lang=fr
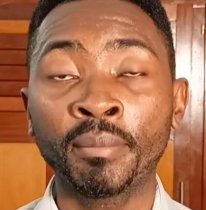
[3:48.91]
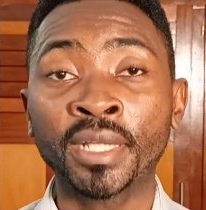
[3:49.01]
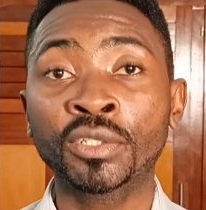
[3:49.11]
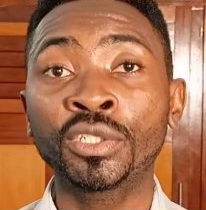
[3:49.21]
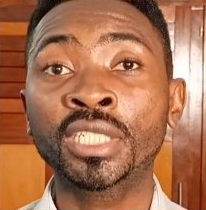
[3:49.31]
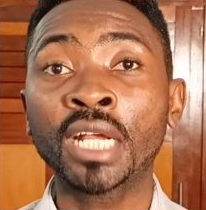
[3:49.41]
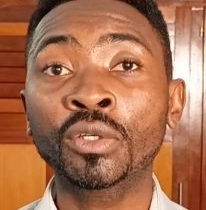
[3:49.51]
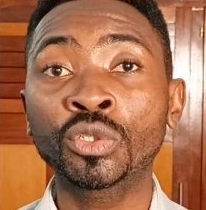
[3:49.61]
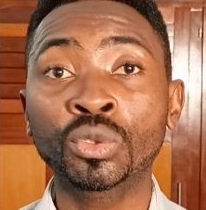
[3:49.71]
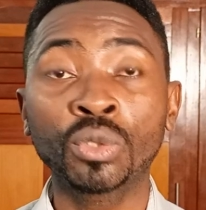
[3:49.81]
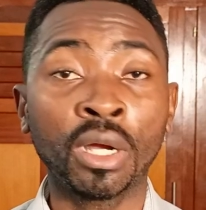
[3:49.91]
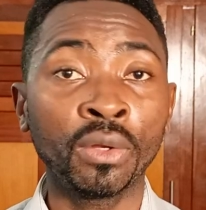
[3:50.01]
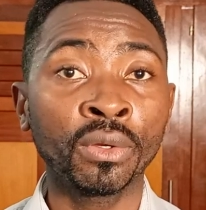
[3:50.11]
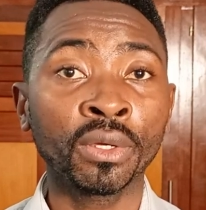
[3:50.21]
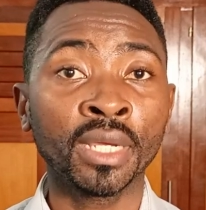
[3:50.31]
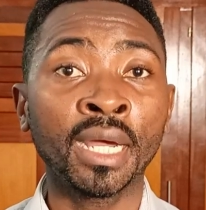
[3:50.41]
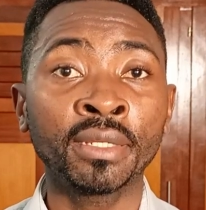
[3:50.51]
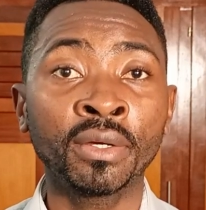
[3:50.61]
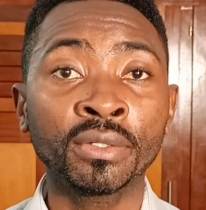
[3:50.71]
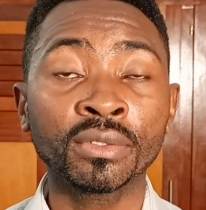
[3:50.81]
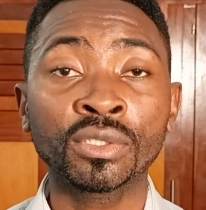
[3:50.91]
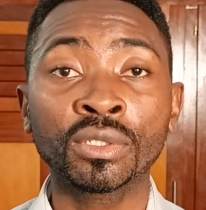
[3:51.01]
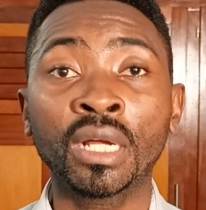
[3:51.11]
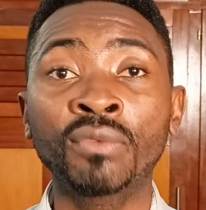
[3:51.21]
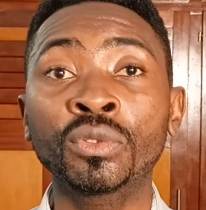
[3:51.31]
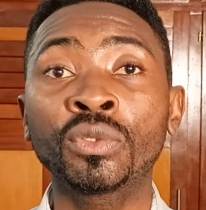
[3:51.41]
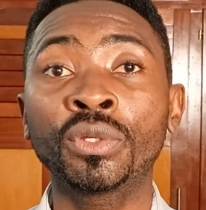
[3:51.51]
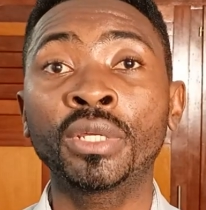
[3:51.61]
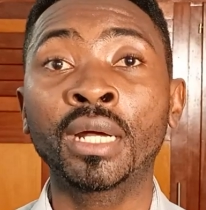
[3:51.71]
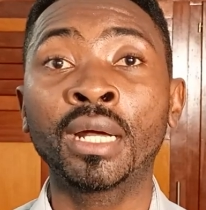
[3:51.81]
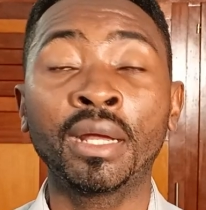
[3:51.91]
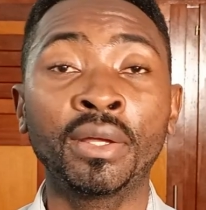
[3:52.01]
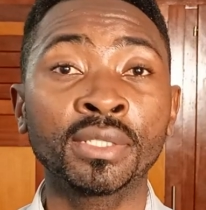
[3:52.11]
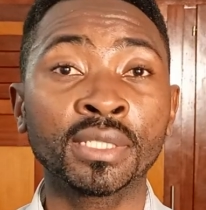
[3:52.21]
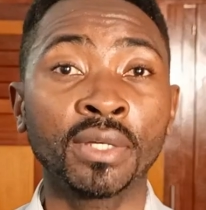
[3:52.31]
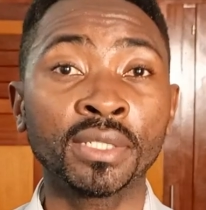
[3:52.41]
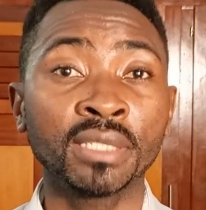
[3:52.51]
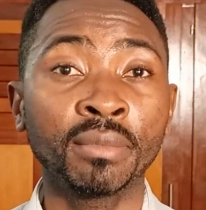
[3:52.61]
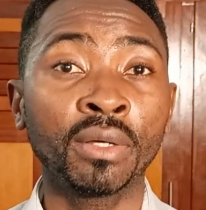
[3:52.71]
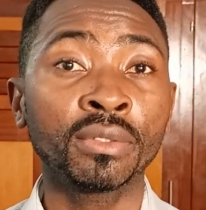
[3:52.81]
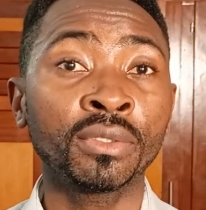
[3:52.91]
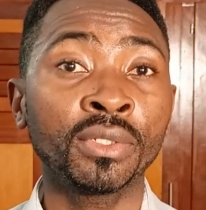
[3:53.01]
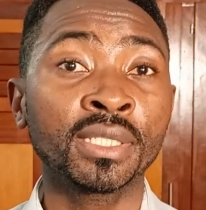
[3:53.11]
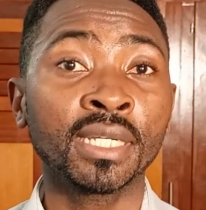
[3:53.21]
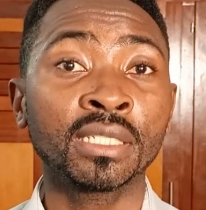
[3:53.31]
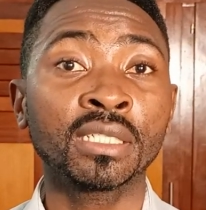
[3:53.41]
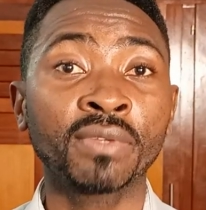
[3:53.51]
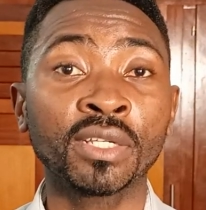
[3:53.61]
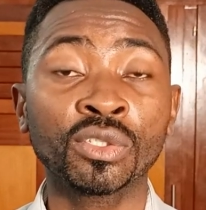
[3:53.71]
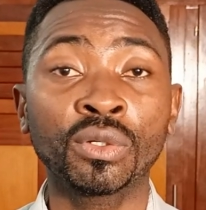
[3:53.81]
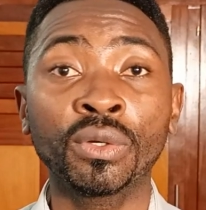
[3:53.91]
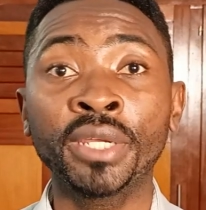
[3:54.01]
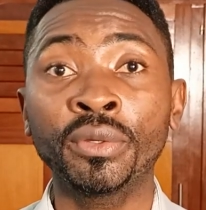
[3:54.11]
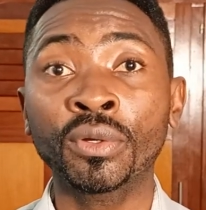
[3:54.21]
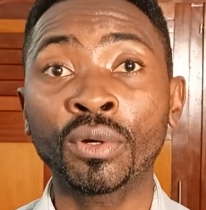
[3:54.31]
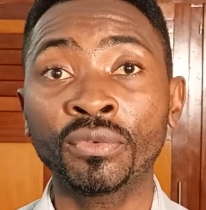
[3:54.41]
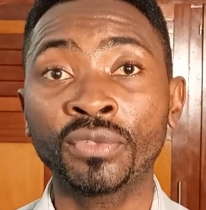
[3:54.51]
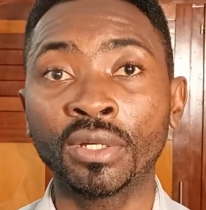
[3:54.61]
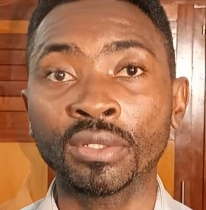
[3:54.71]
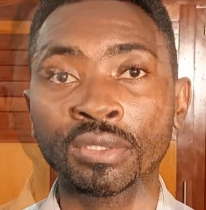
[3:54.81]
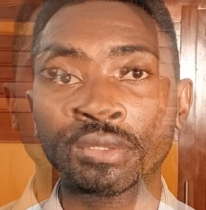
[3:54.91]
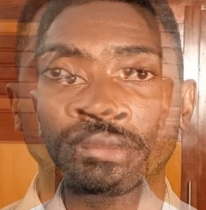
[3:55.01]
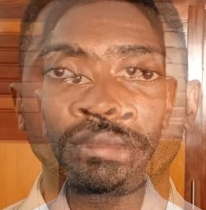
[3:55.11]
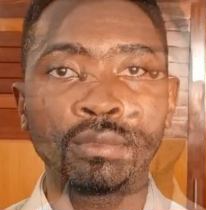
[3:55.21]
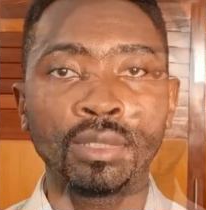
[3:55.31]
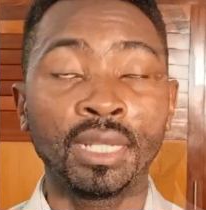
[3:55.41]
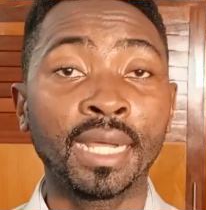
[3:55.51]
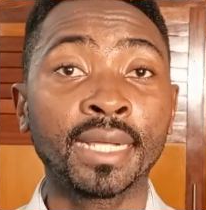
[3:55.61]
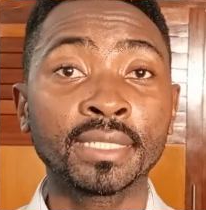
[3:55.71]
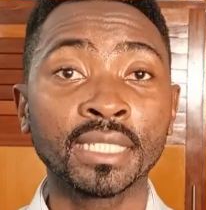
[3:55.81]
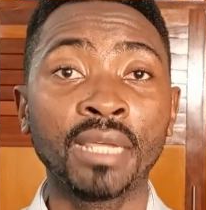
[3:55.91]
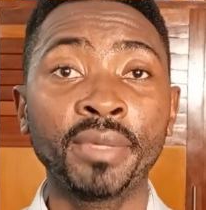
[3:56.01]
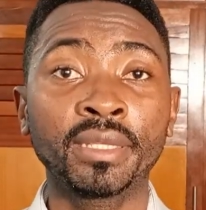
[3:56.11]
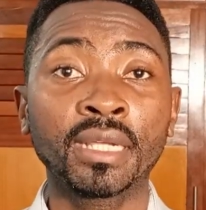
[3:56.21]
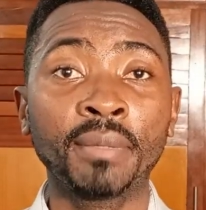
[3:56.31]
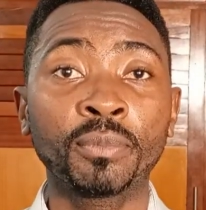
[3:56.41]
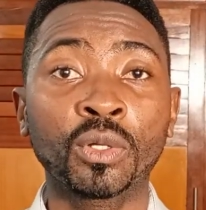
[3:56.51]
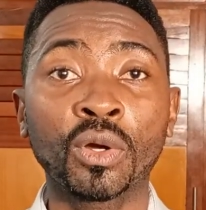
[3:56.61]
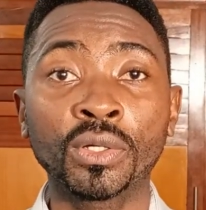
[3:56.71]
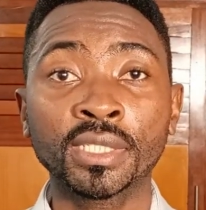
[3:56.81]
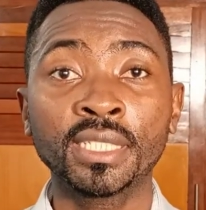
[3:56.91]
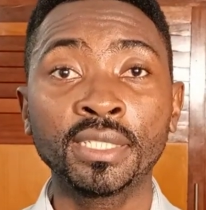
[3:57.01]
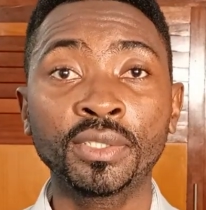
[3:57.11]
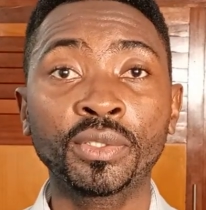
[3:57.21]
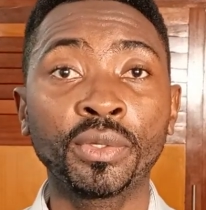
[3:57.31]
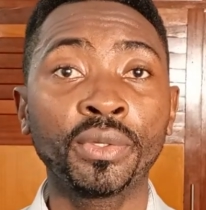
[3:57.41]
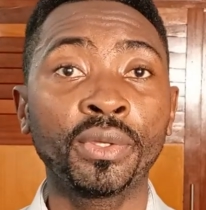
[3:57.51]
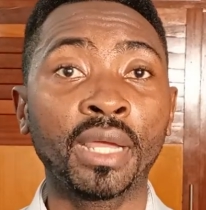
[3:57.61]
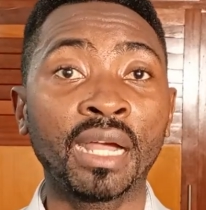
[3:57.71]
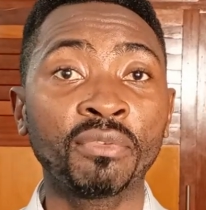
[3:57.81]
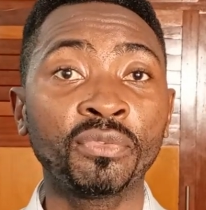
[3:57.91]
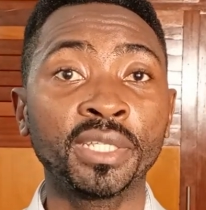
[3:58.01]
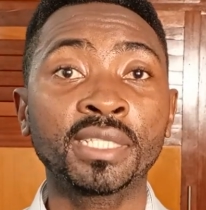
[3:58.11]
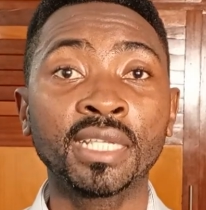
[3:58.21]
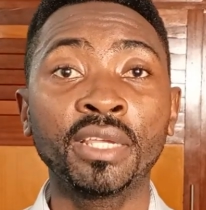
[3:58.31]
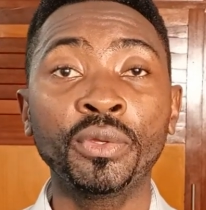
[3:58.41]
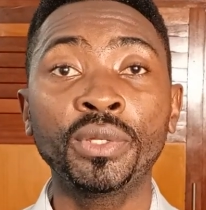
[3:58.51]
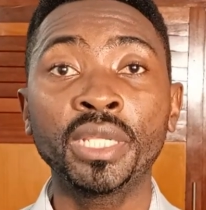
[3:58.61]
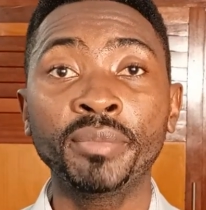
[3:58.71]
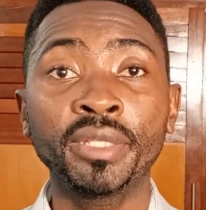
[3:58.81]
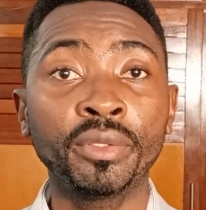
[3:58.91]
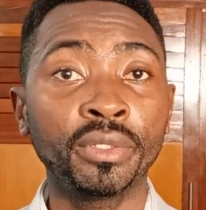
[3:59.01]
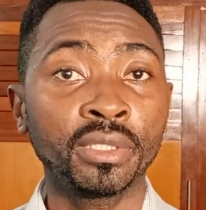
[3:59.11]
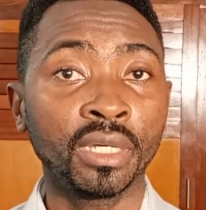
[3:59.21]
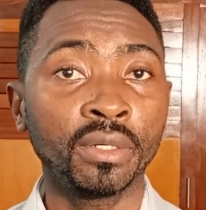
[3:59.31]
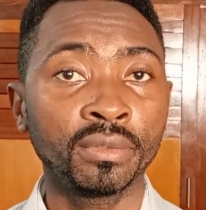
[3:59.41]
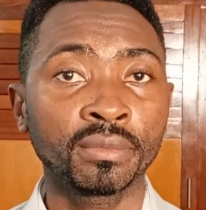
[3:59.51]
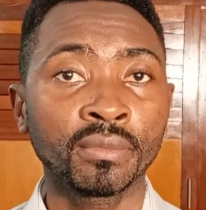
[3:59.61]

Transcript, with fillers: Parce que chaque jour en le regardant, cela vous donnera un sentiment de satisfaction et de confiance. La quatrième étape consiste à fixer une limite de temps.